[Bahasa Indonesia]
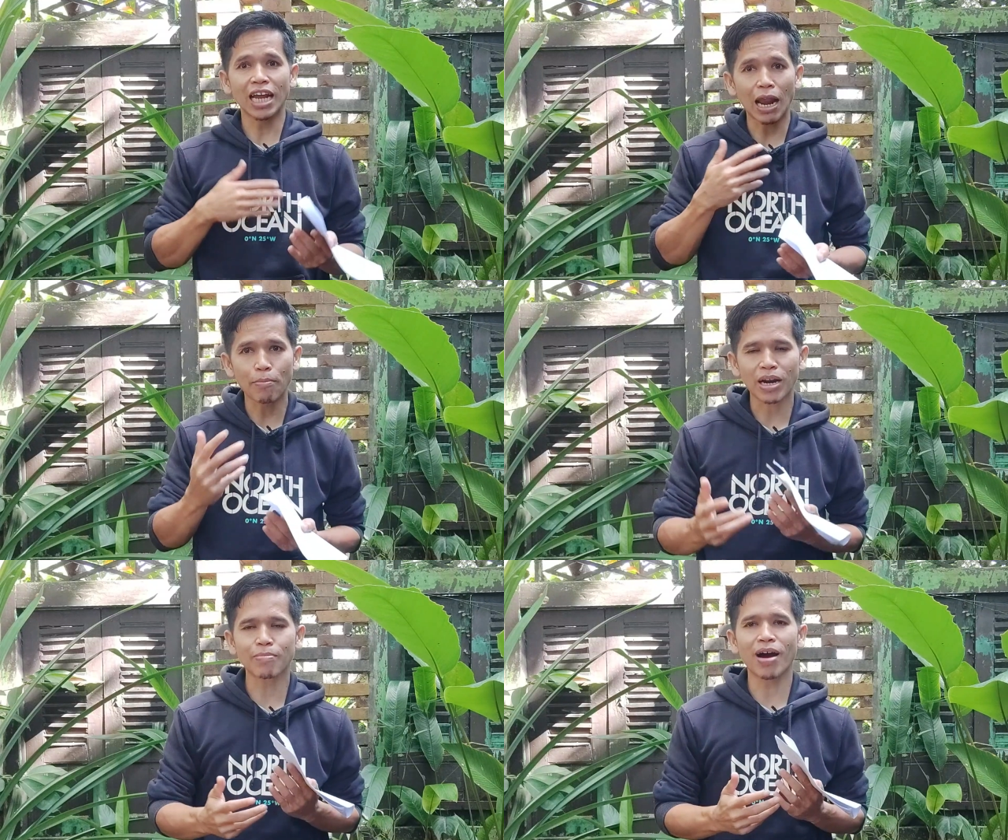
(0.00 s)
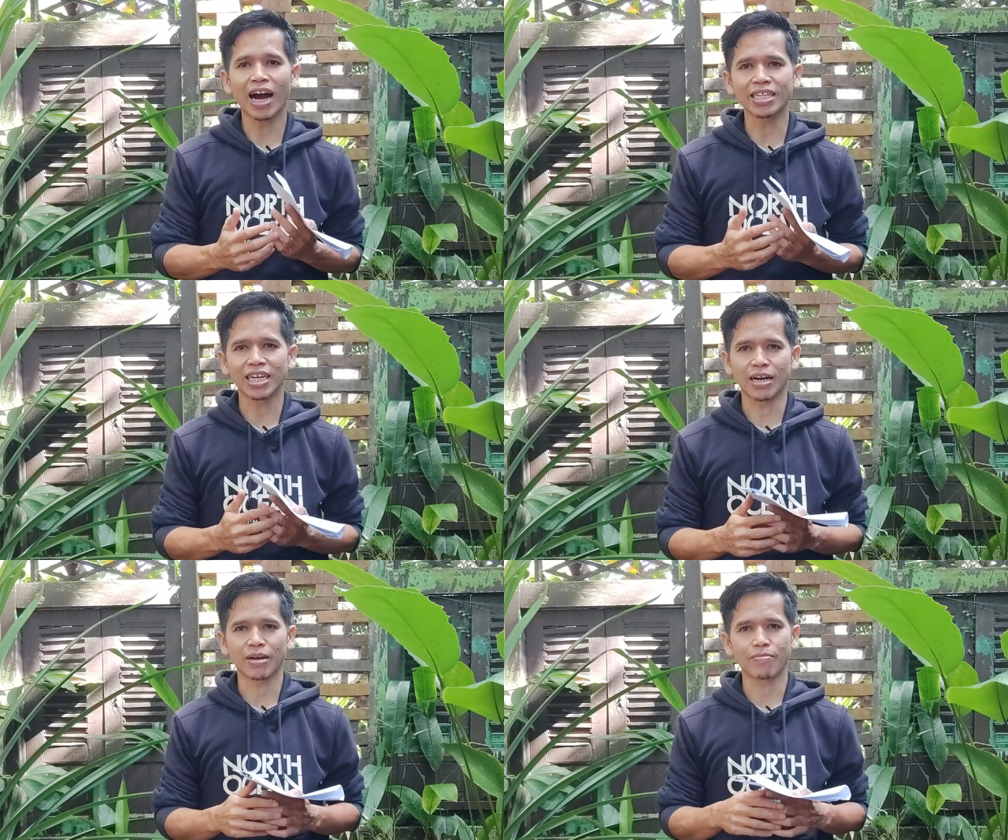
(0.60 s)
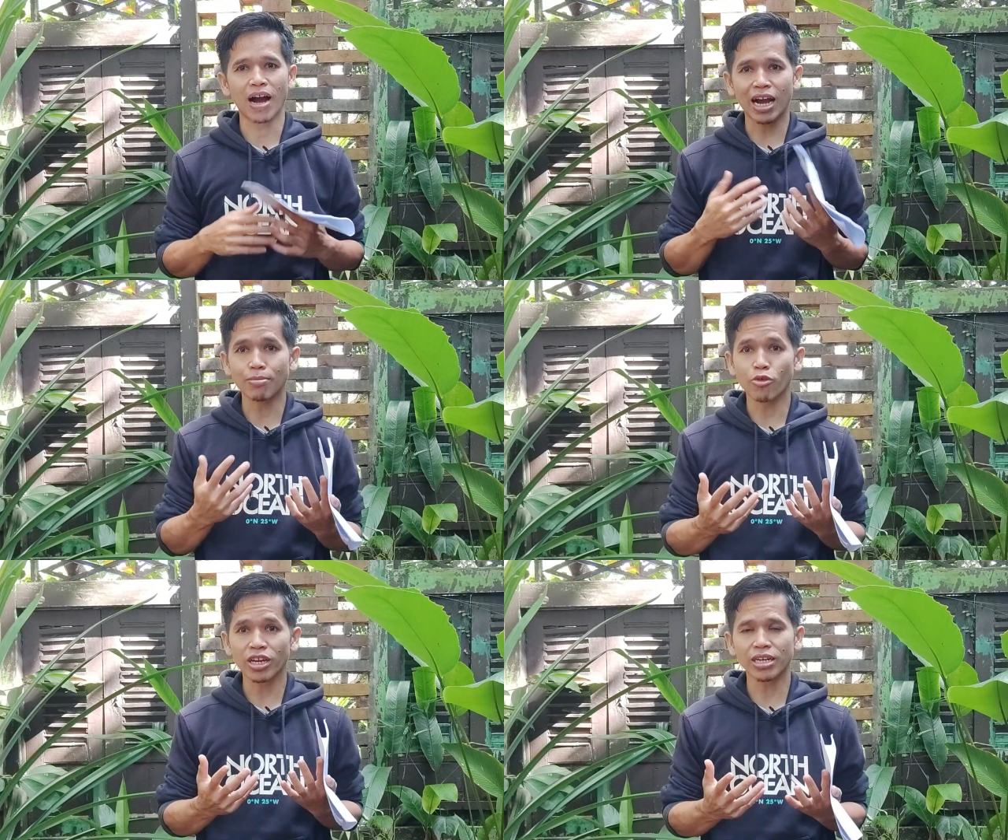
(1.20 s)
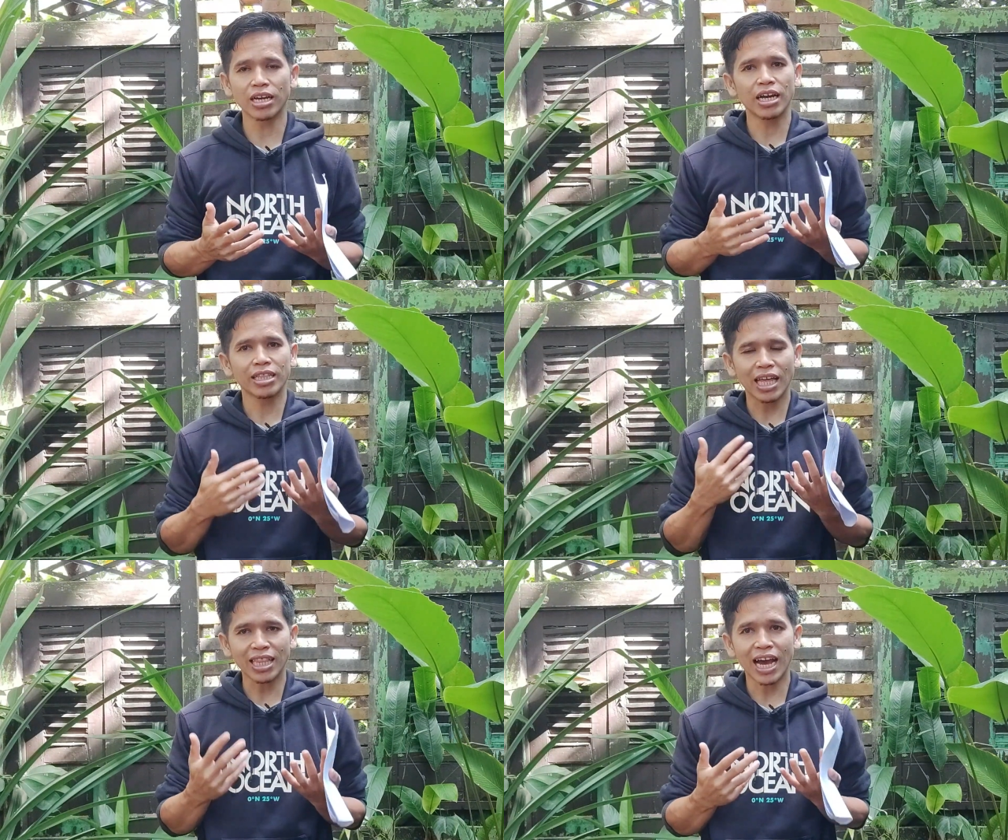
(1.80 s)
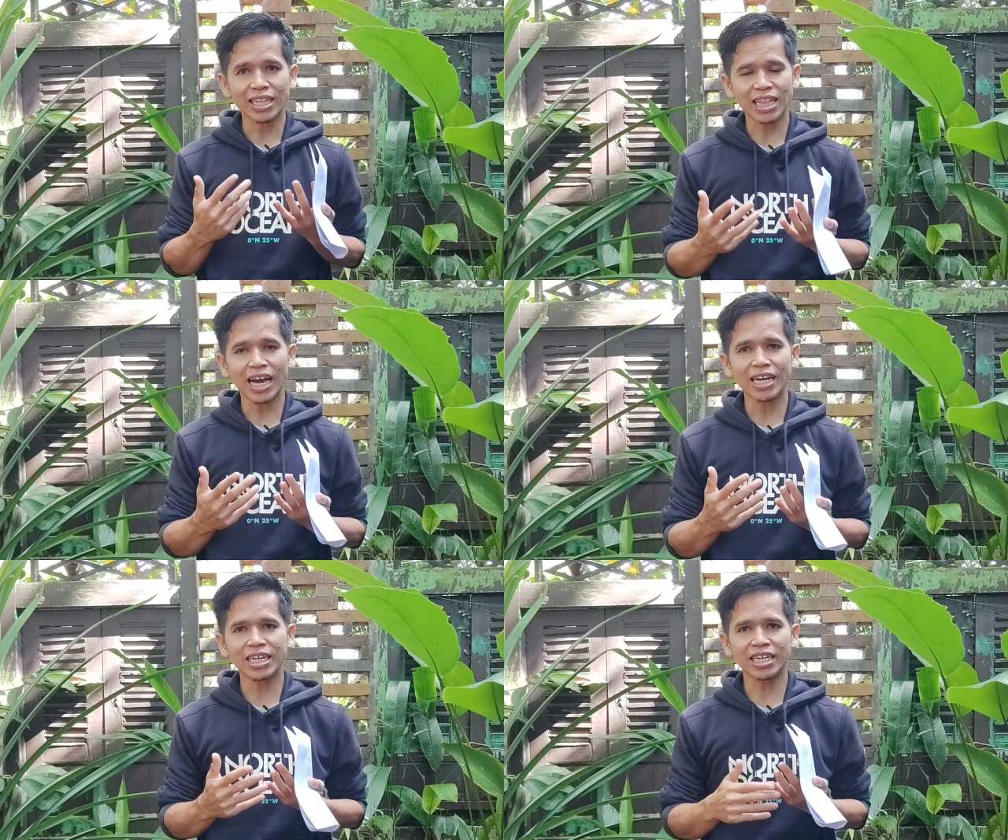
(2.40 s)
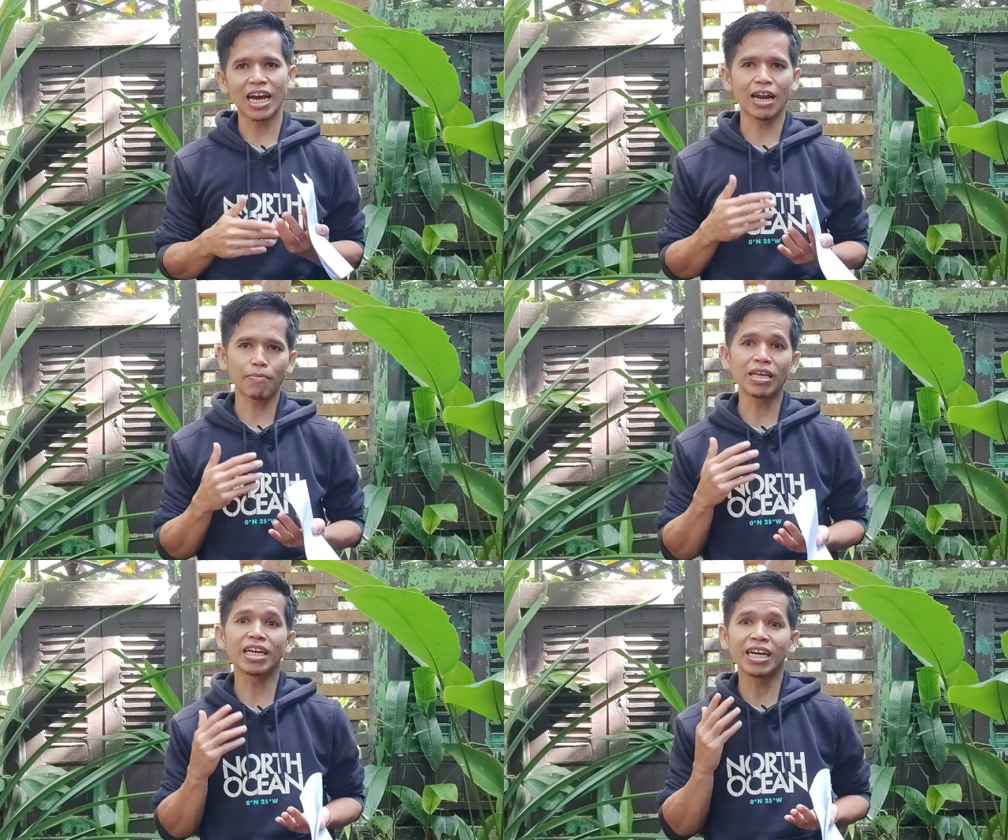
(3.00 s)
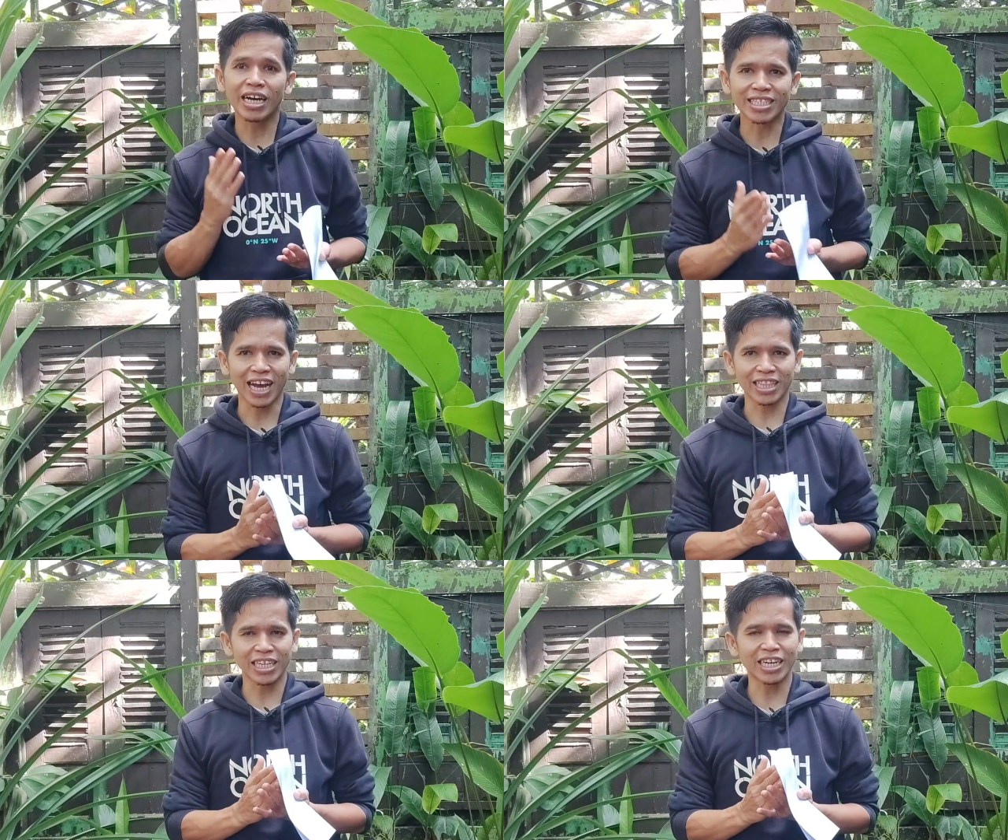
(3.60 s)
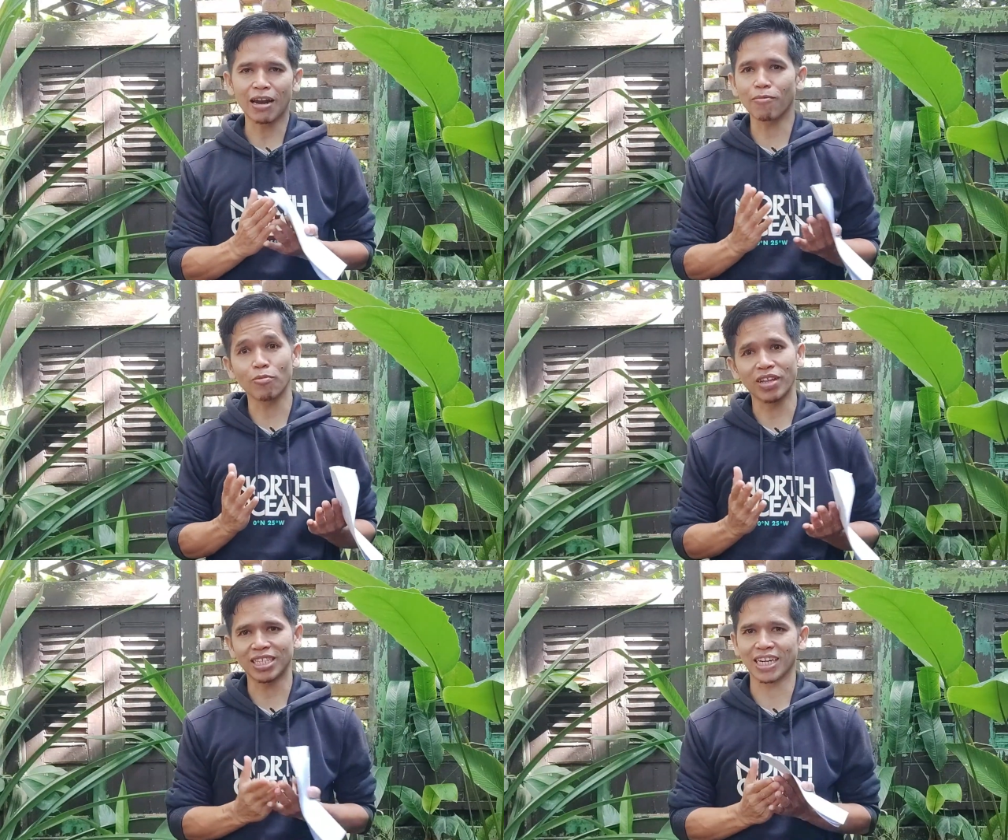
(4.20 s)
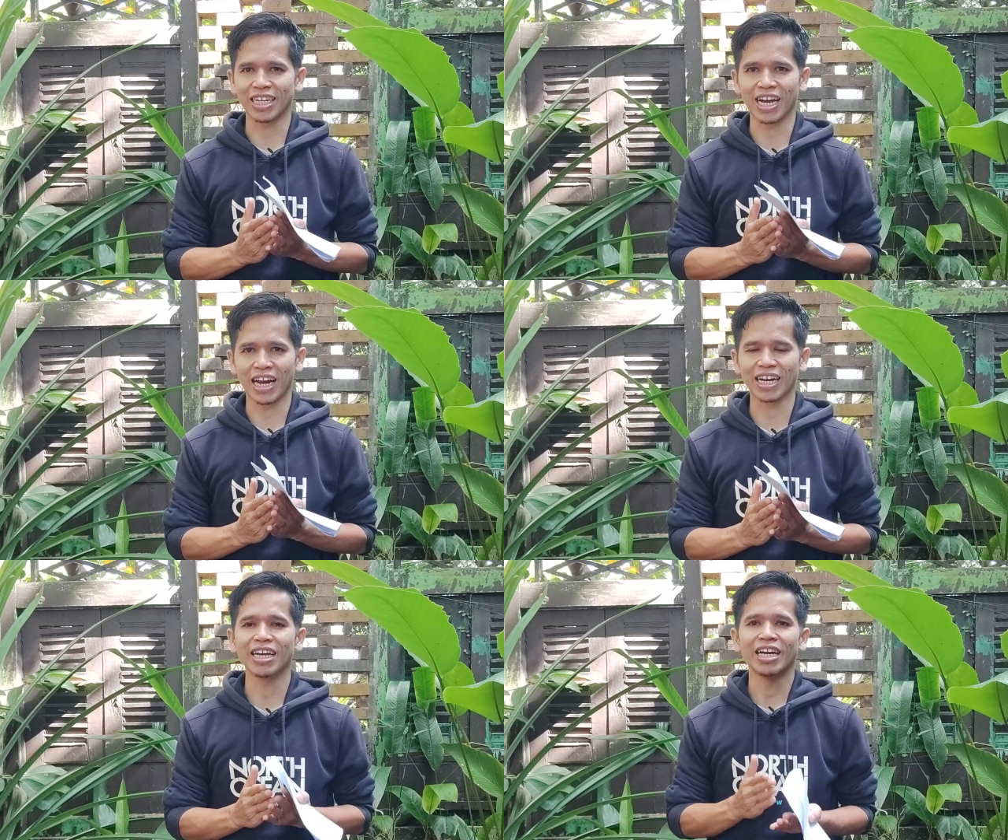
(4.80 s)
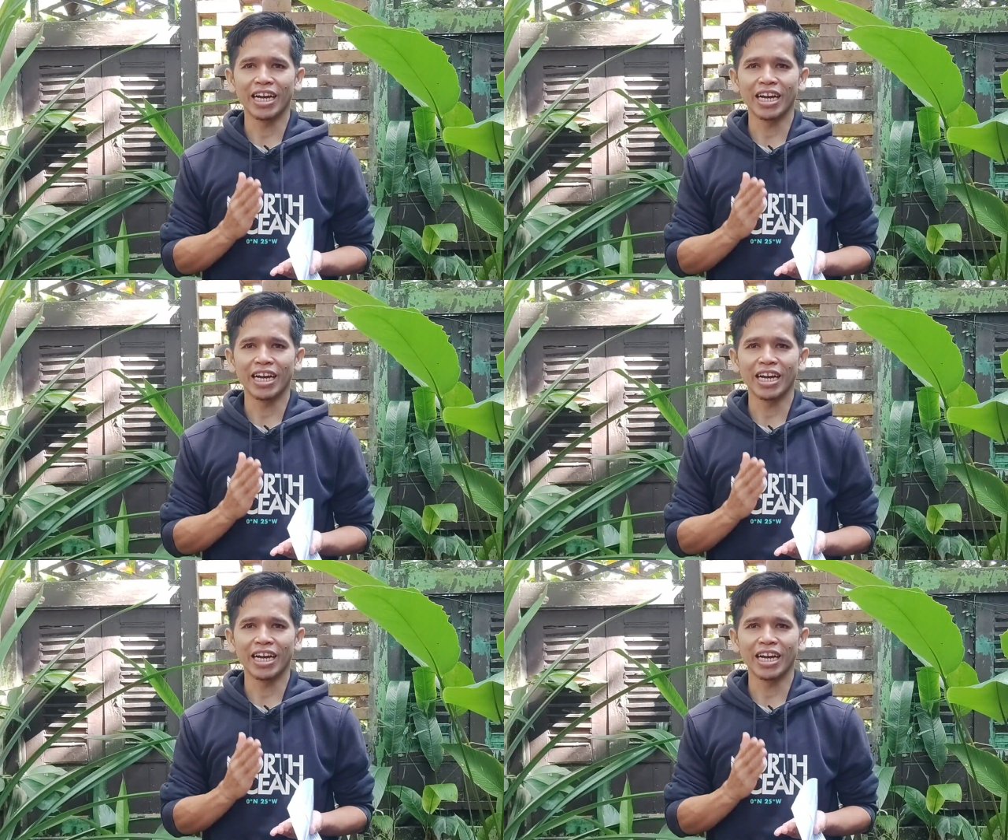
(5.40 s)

dalam perkembangannya. Bahkan mungkin tantangan-tantangan yang dihadapi hingga saat ini dan belum terselesaikan.